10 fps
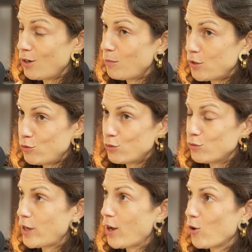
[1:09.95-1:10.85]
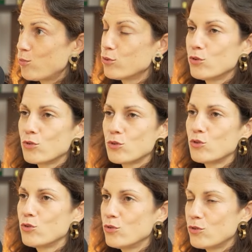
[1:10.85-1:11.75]
bah, de faire plus que
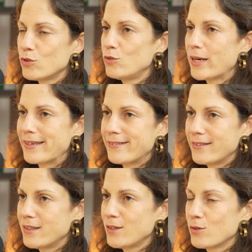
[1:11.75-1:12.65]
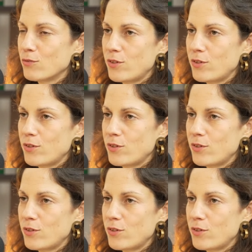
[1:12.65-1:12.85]
juste du marketing,